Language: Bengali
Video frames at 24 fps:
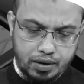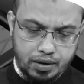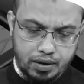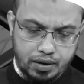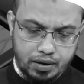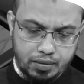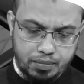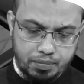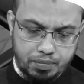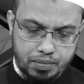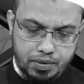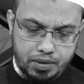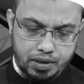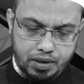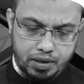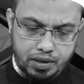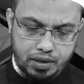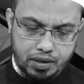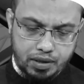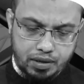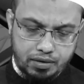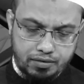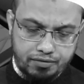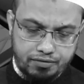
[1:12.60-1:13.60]

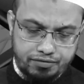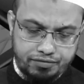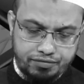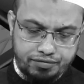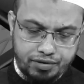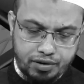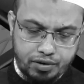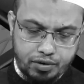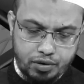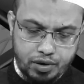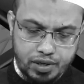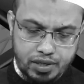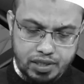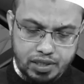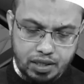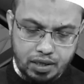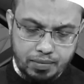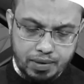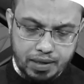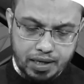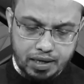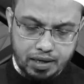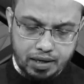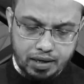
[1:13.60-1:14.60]
আপনার ফখরুল
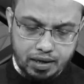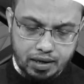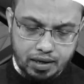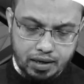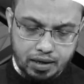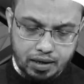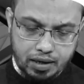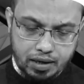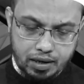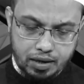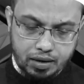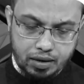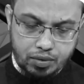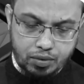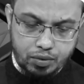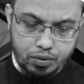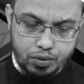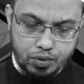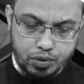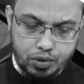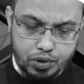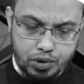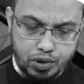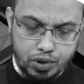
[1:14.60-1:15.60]
ইসলাম
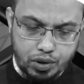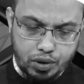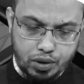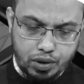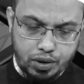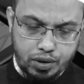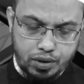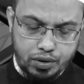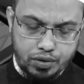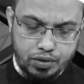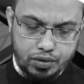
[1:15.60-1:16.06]
উজ্জ্বল